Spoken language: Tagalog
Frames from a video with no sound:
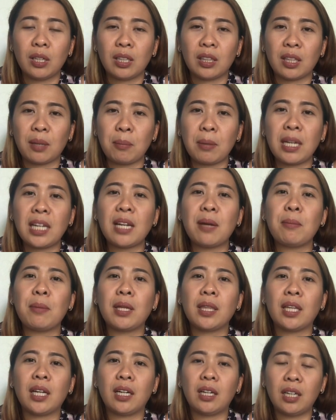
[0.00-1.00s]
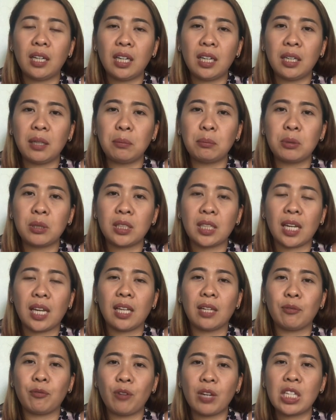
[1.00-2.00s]
na may laman na herbs
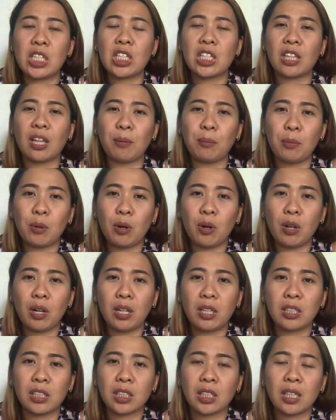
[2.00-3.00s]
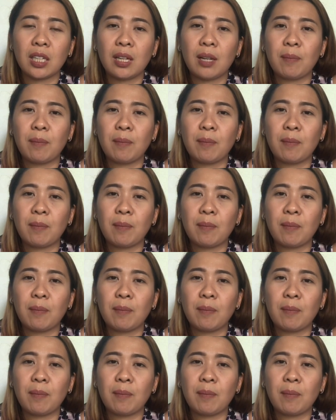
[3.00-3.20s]
and vegetables